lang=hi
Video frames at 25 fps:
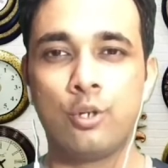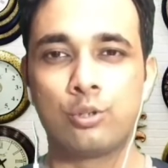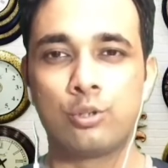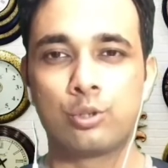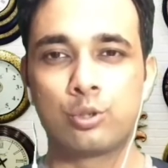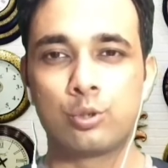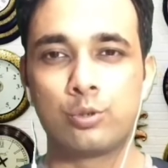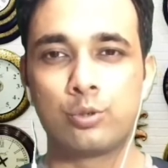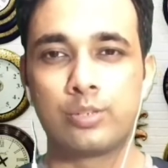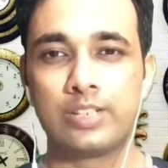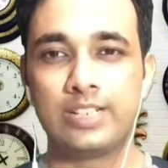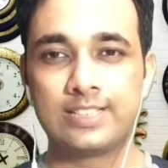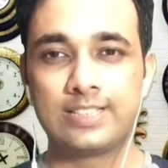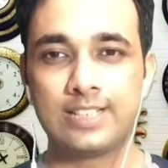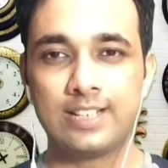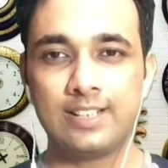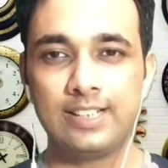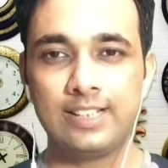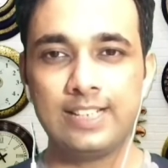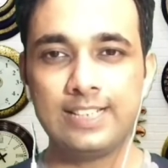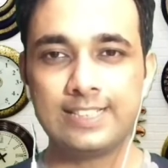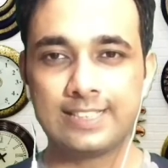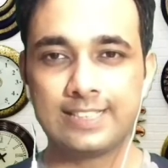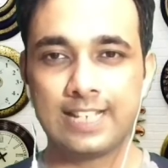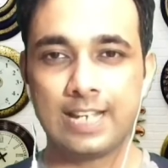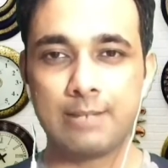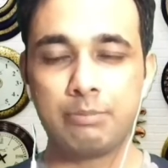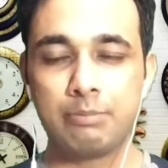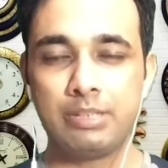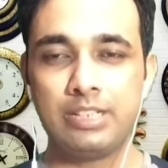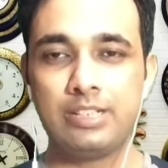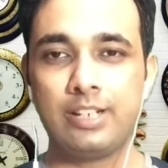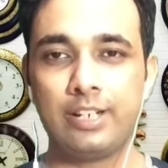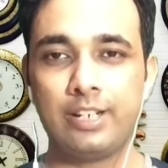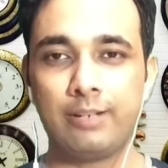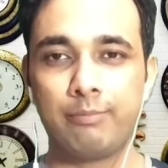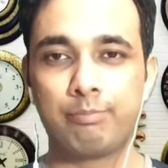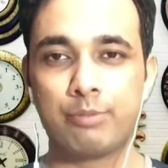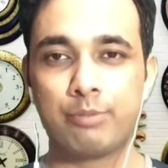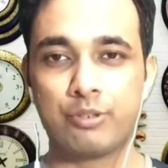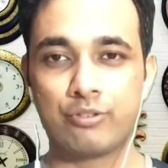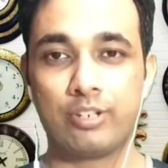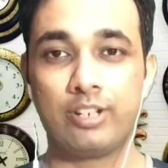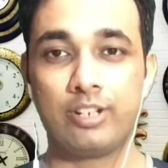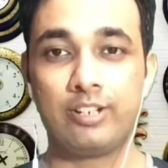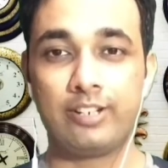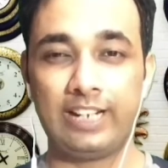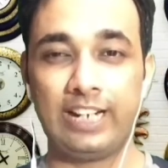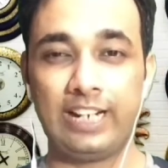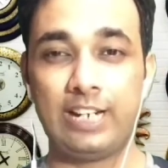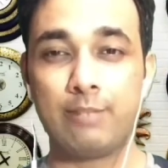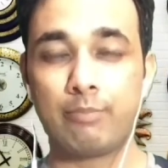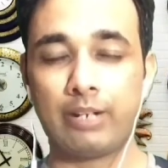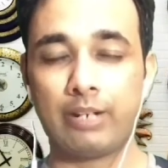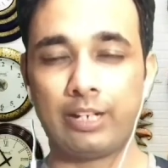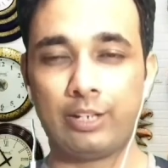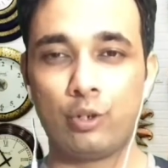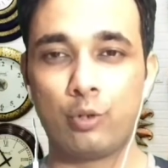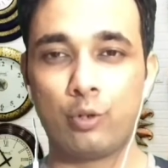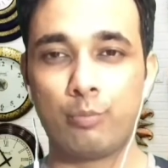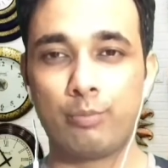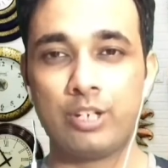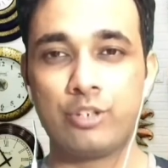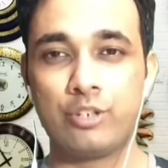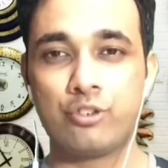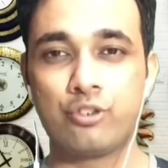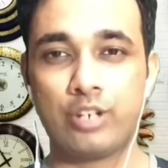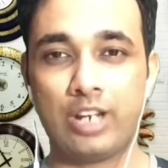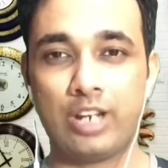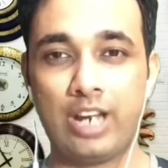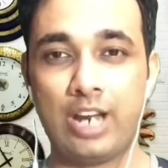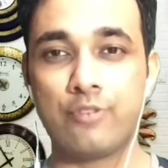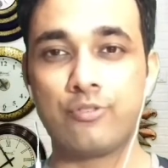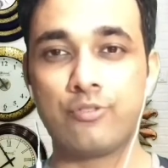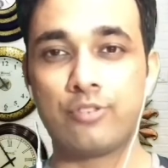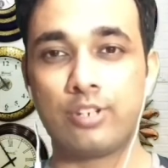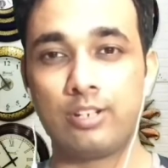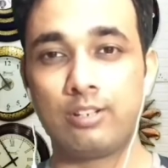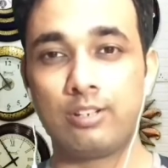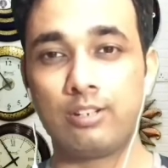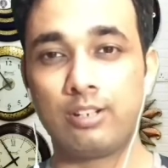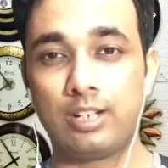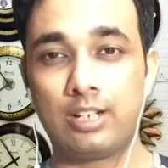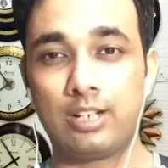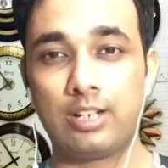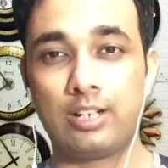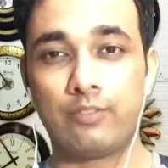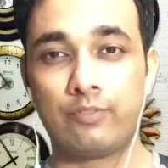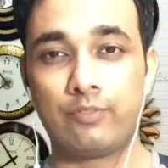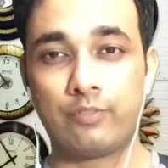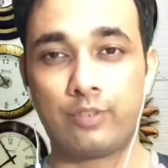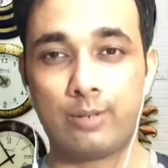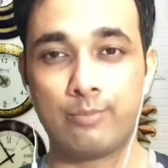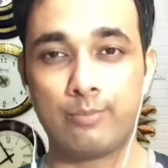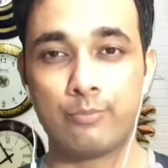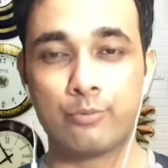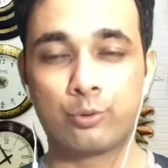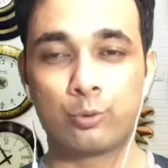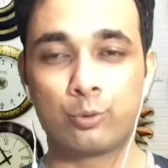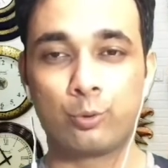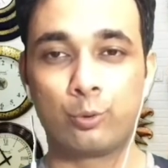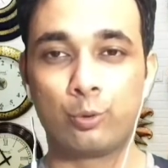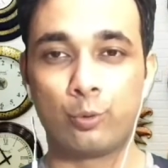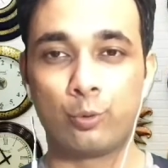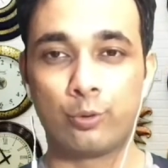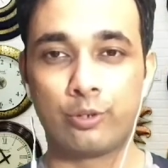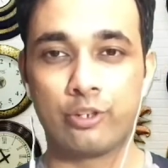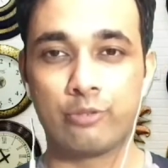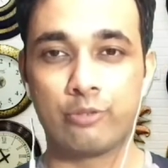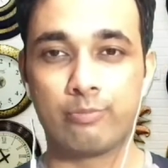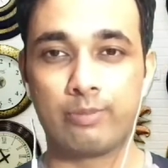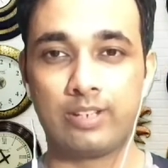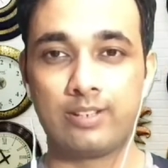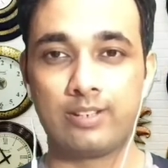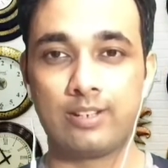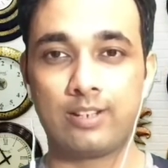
तो रिसेंटली सेबी ने पिछले डेढ़ महीनों में छः एंजल फर्म्स को नोटिस भेजा